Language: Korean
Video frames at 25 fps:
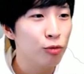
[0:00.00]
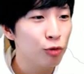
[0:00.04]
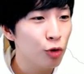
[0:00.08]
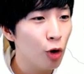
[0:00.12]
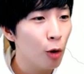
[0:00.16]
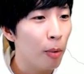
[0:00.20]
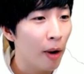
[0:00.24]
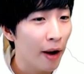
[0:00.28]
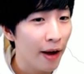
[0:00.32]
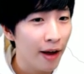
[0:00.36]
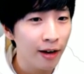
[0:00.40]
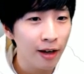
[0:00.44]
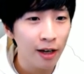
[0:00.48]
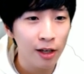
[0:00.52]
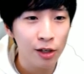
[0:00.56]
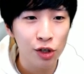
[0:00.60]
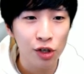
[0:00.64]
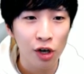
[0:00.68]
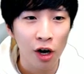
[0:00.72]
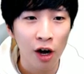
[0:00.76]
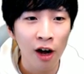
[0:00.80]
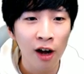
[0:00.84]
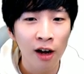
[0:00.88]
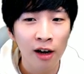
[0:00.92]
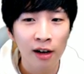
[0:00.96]

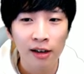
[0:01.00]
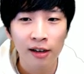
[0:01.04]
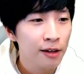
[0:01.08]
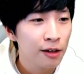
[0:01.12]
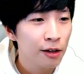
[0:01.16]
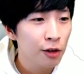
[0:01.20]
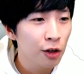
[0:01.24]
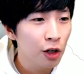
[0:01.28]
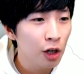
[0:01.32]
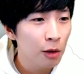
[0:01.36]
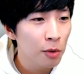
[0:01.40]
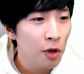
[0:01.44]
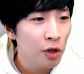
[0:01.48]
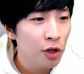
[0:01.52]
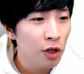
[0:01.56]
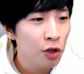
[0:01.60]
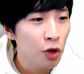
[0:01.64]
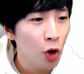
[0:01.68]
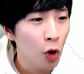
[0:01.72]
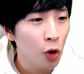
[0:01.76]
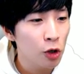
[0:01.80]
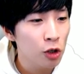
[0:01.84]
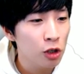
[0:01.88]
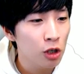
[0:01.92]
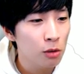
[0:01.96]
물어봐야겠죠
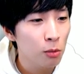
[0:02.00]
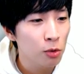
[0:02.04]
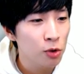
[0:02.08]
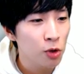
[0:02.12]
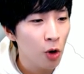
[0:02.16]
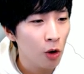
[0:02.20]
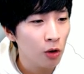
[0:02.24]
그러면은 여기서 뭐